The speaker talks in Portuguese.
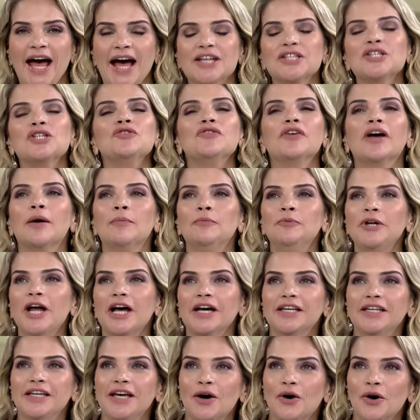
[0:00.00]
A gente fica por
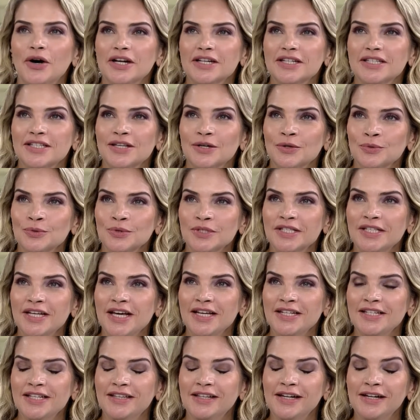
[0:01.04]
aqui, agora são
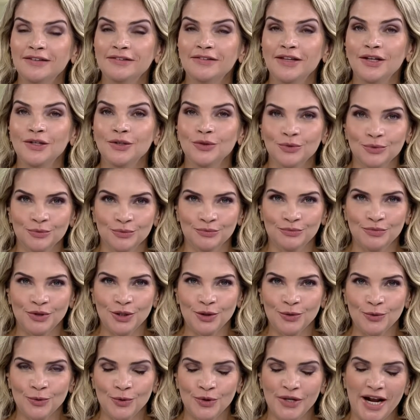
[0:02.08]
6h31
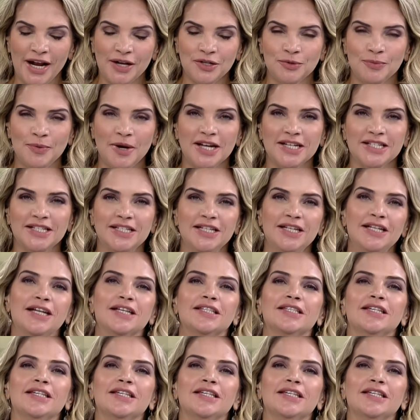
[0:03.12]
pelo horário de Brasília.